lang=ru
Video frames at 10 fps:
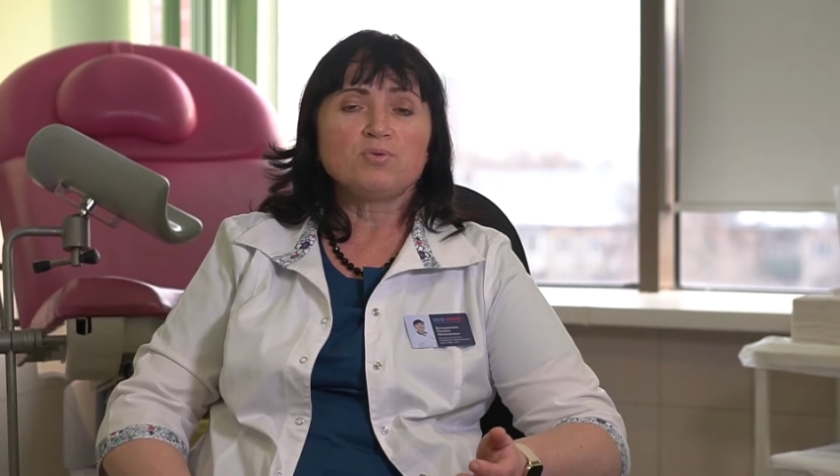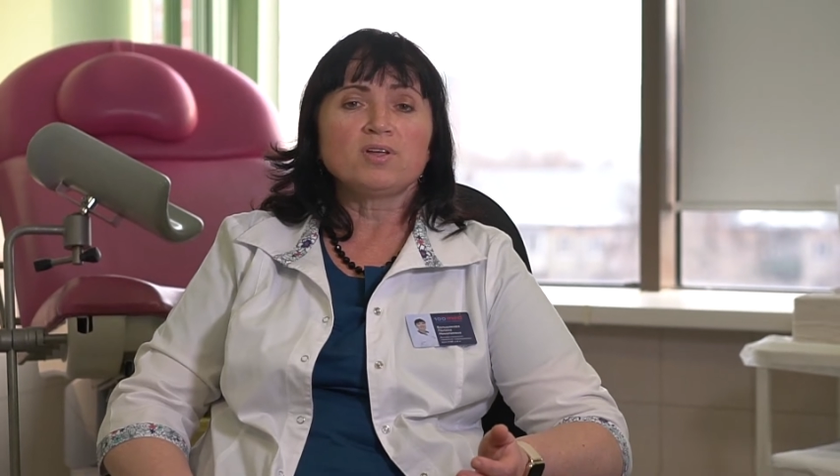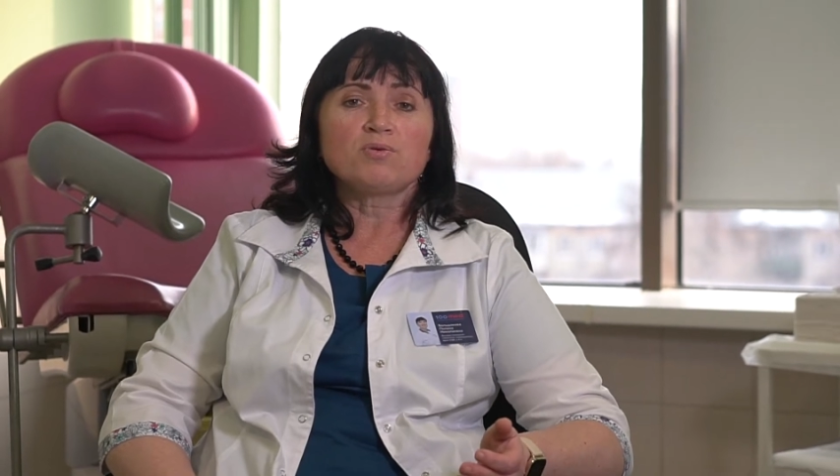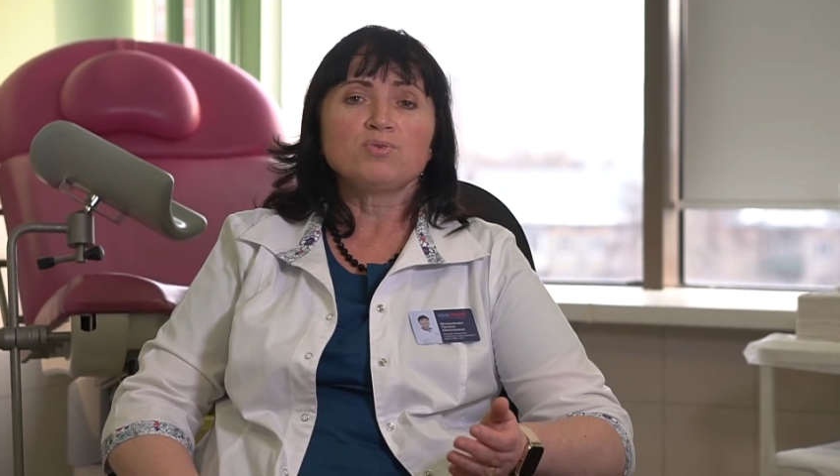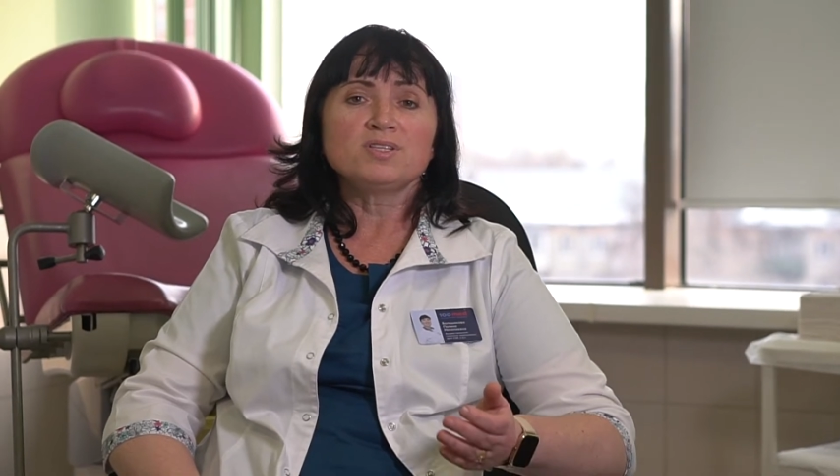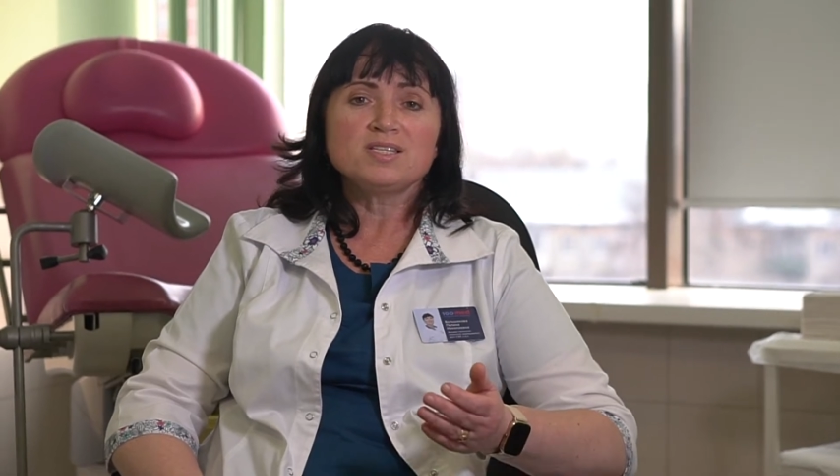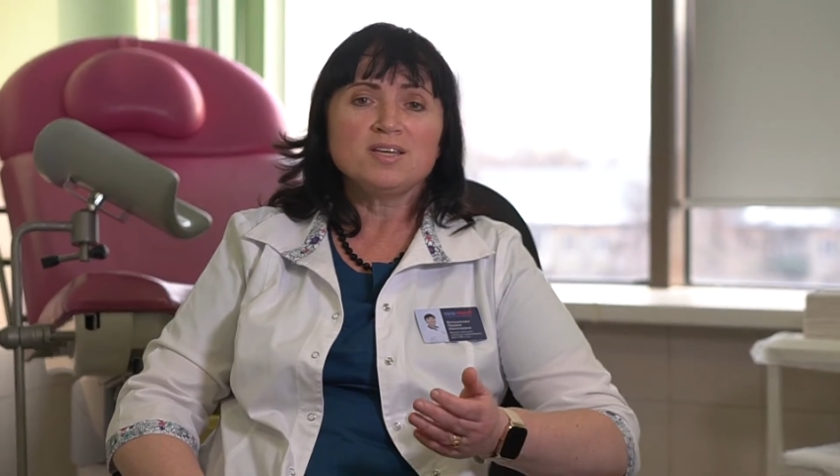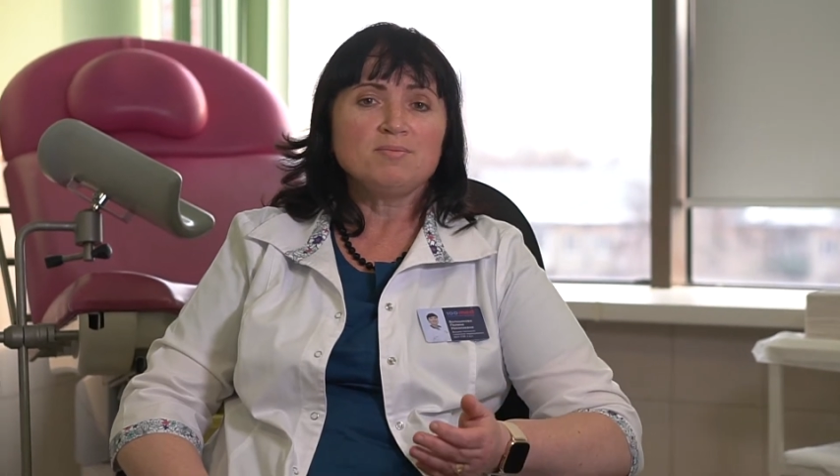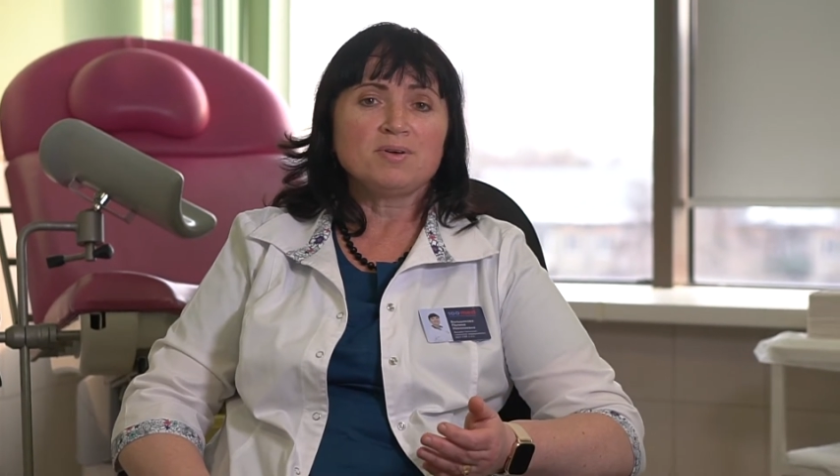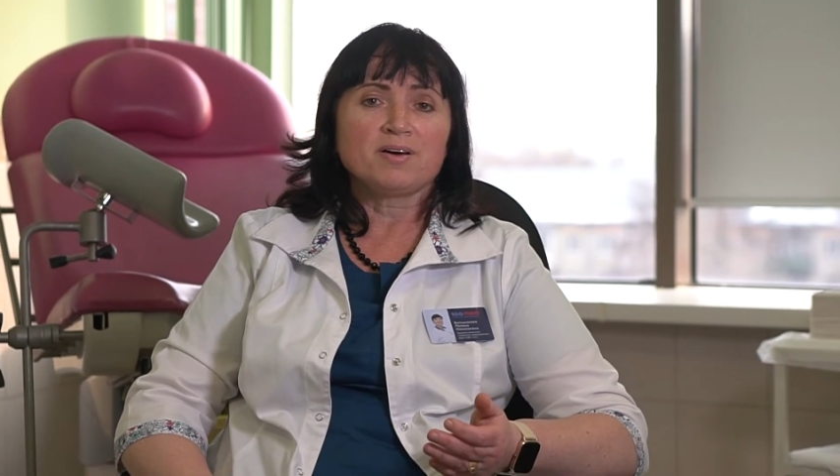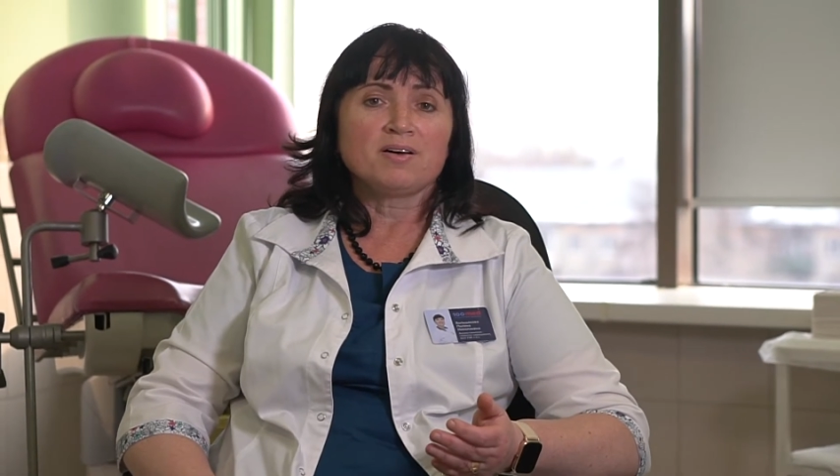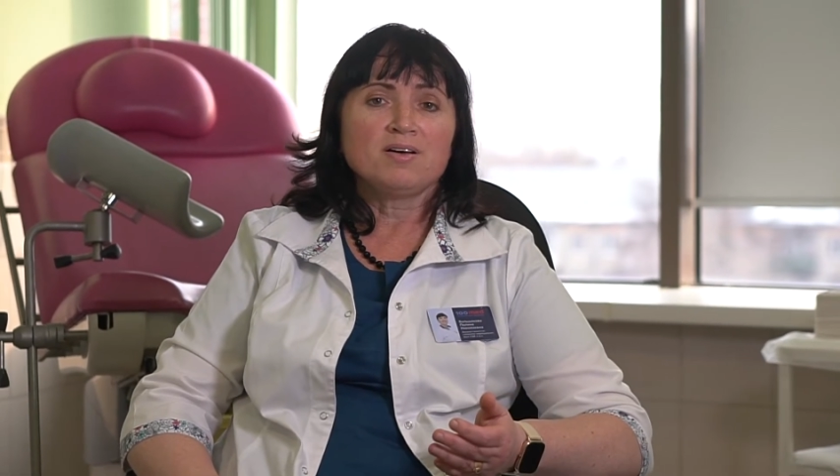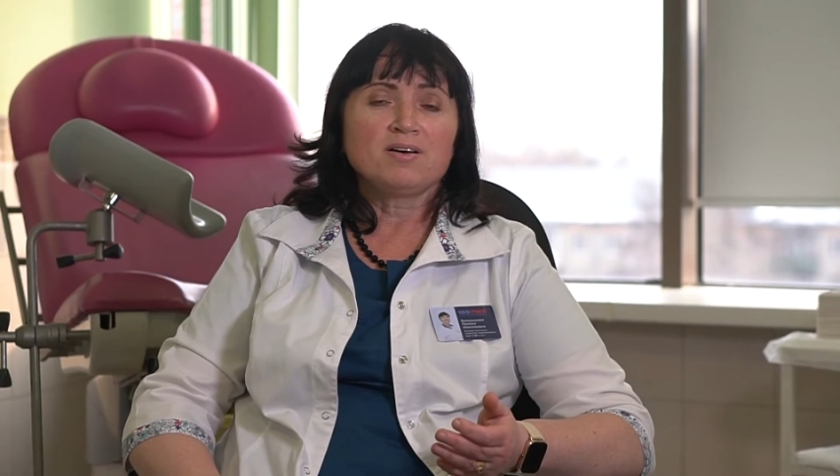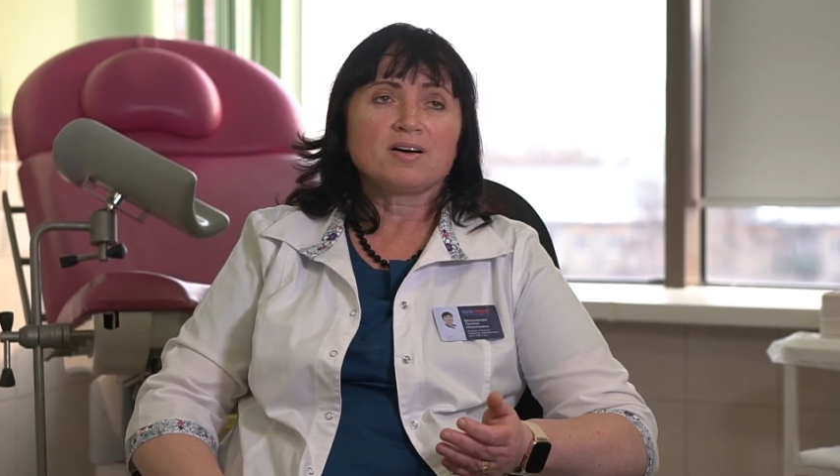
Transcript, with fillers: о такой теме,